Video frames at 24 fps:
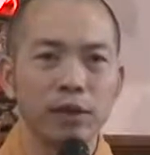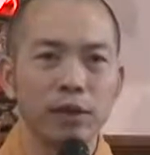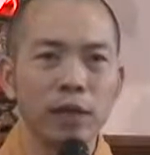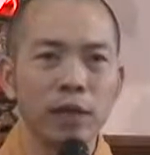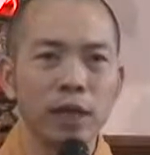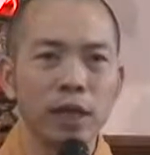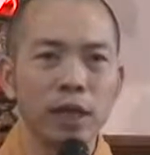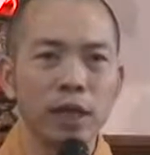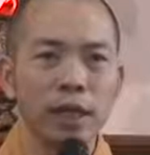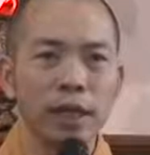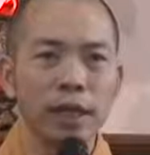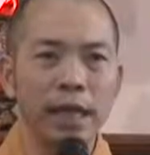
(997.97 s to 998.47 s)

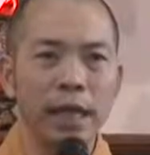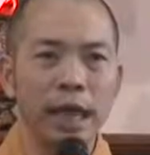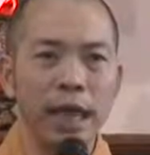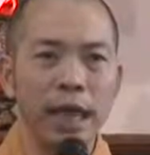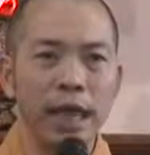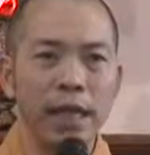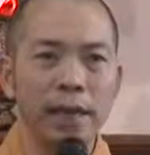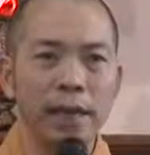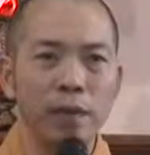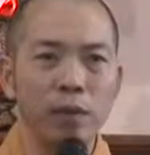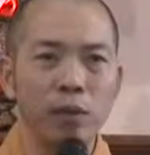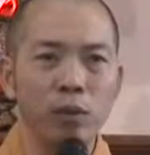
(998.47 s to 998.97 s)
cho nên
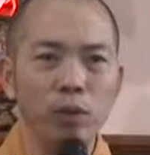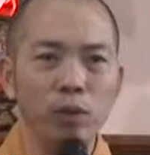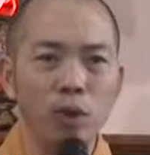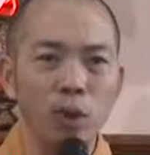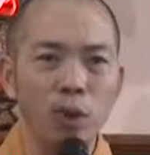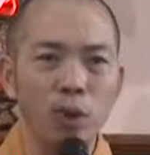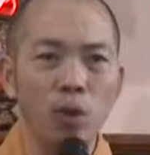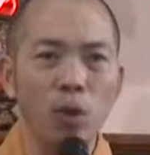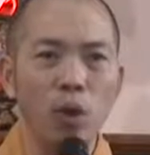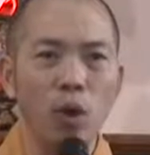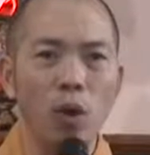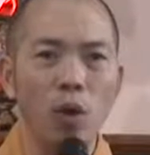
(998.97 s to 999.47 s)
Ngài muốn
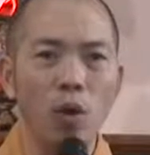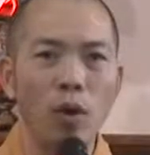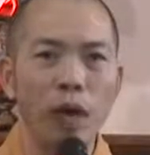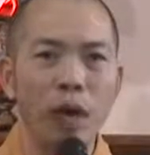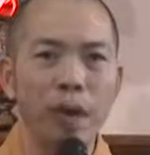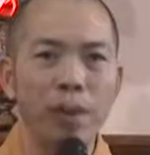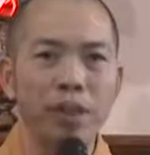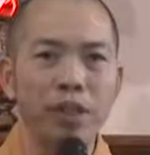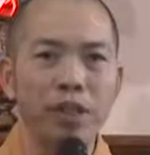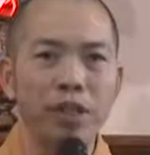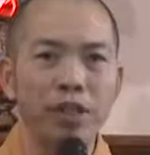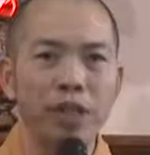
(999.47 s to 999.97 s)
cứu khổ,
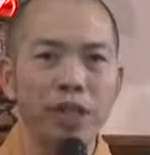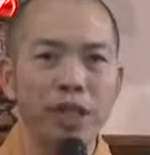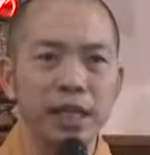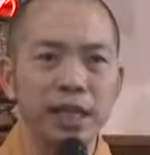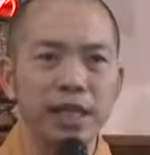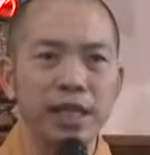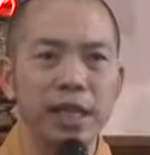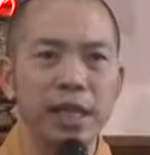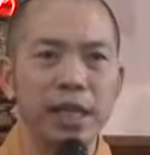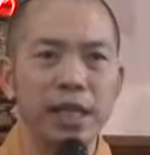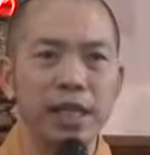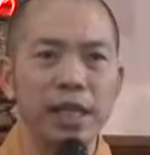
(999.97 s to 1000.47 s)
Ngài mới
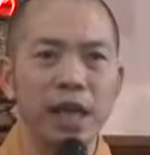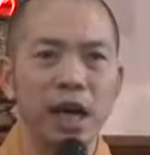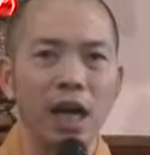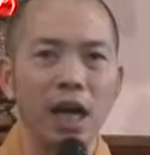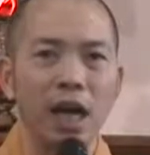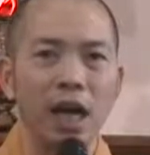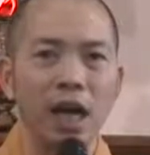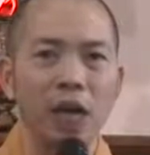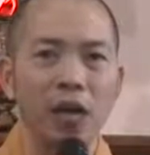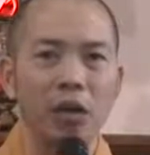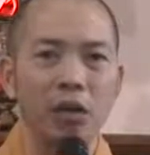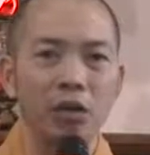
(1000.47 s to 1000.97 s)
chỉ dạy
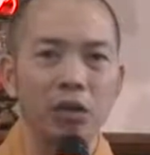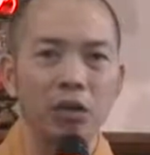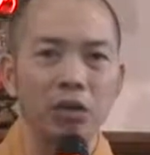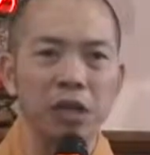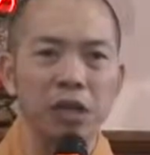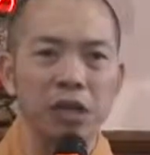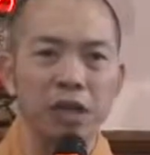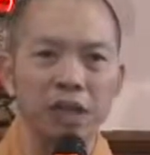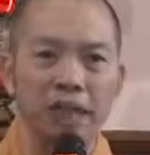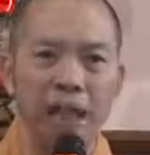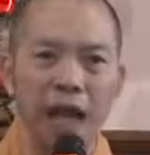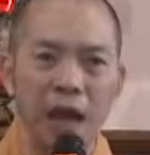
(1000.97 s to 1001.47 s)
ờ à,
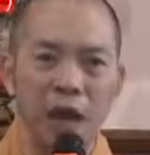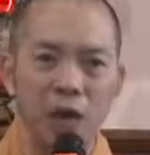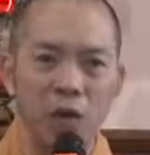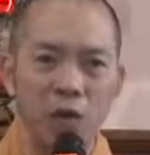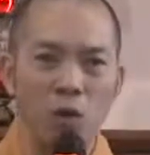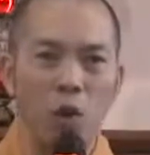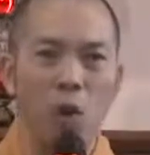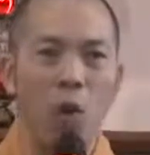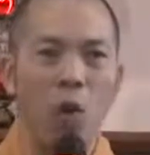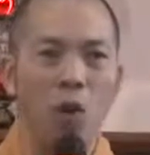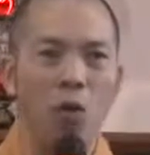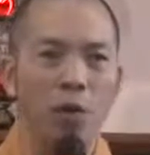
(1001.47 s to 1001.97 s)
này
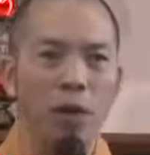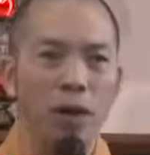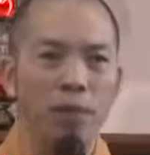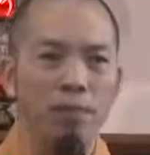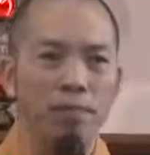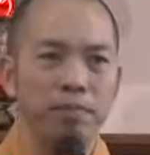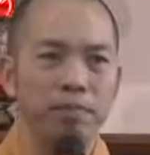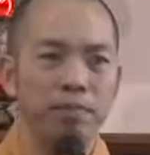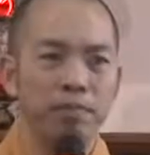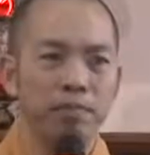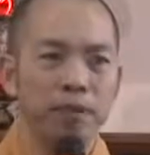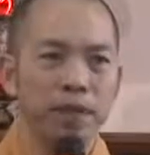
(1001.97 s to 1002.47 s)
đau khổ
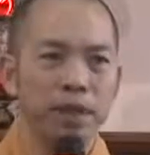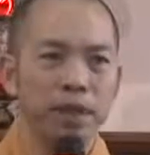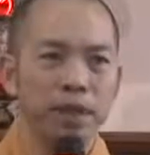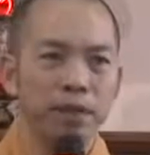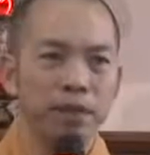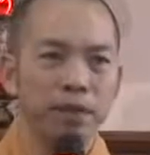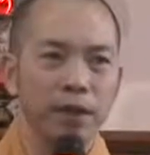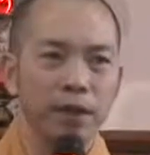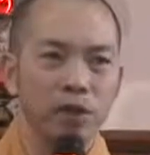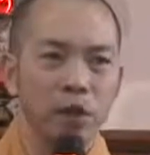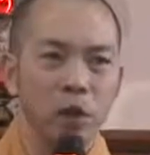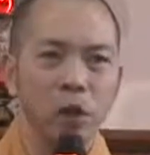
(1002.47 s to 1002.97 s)
lắm,
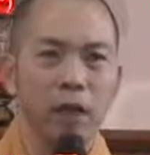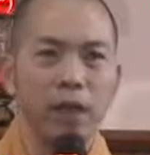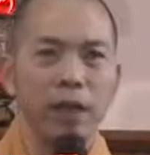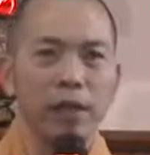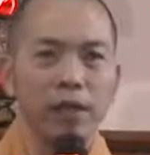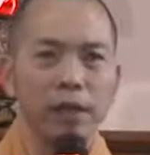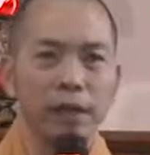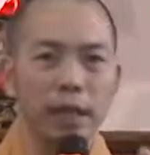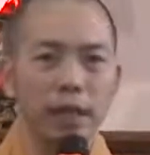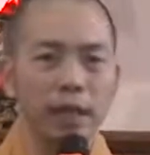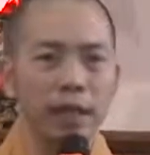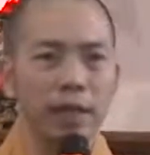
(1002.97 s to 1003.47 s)
phải có
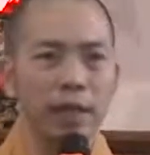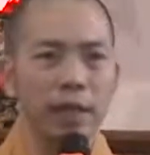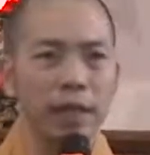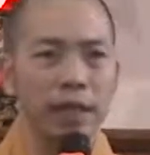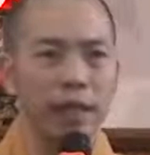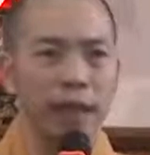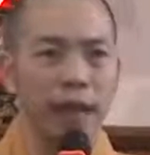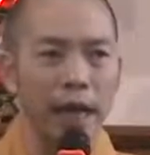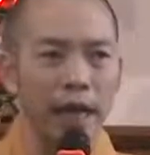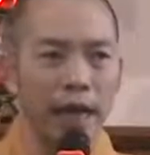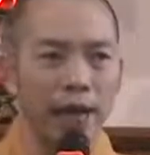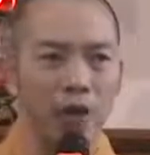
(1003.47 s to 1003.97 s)
cái cách để
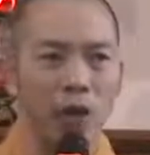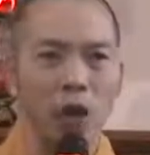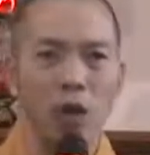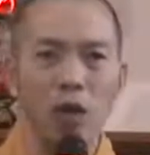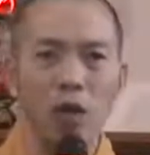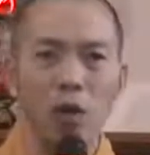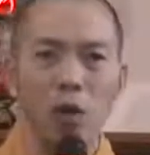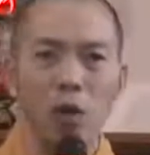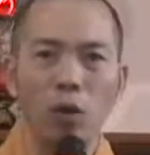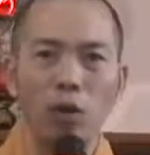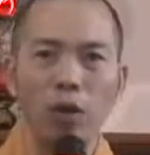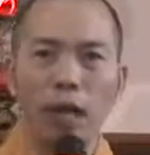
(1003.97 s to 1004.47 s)
giải
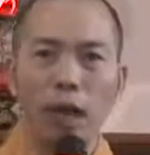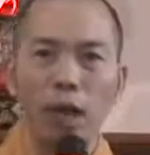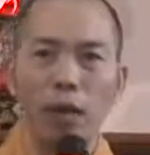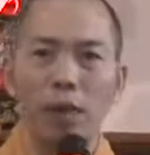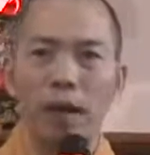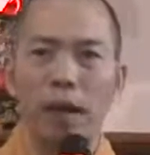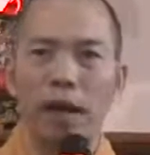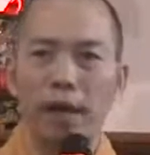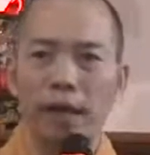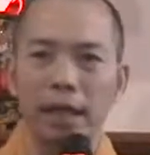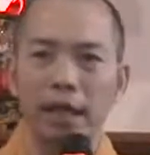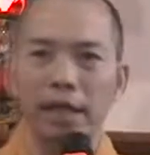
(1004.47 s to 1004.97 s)
thoát khổ đau
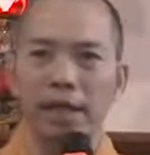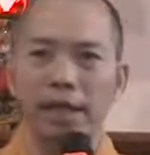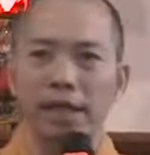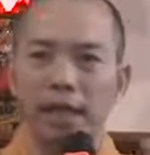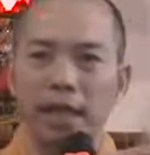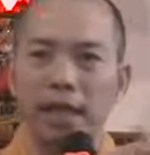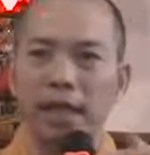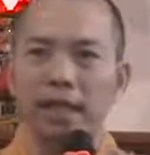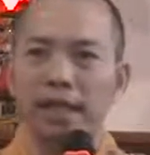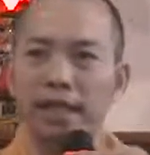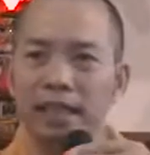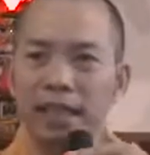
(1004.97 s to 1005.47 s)
bằng cách như
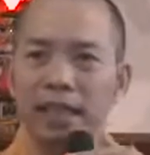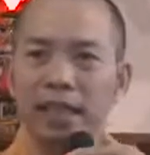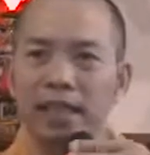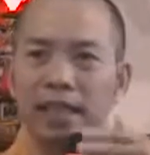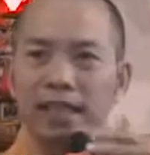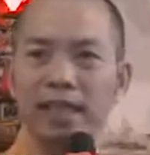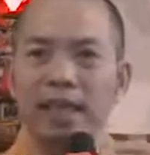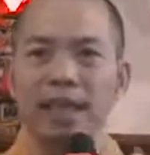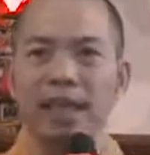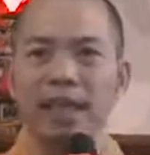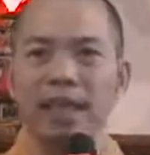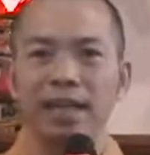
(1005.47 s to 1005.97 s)
thế, như thế,
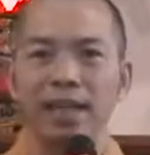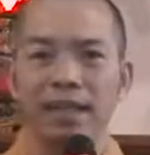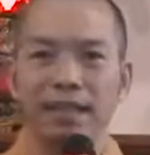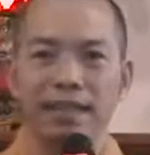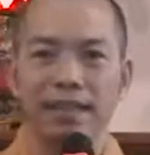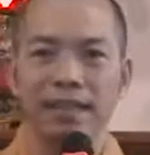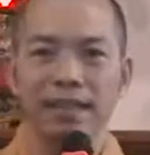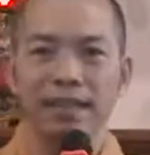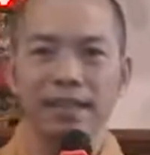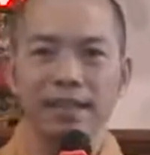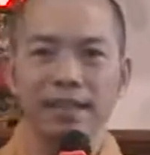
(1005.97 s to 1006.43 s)
như thế.